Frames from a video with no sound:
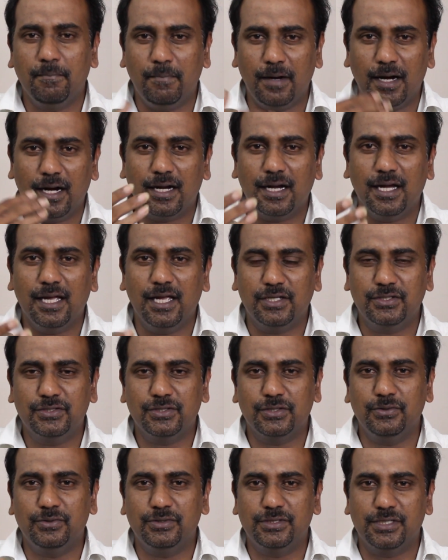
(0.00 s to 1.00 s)
బాగా
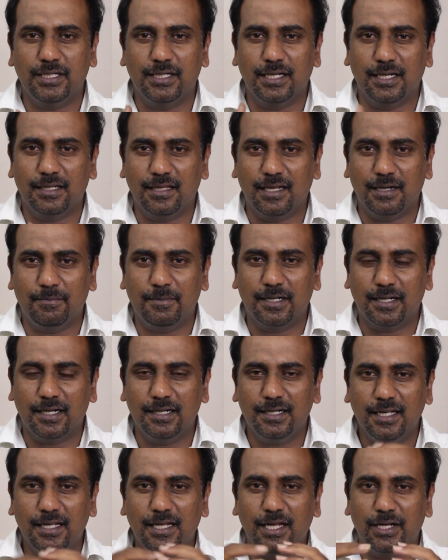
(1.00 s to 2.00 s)
ఎగ్జిక్యూట్ చేయగలదు అనమాట
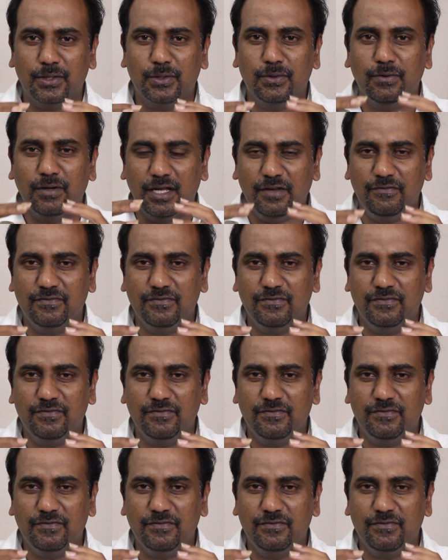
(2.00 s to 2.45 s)
అంటే ఎక్కువ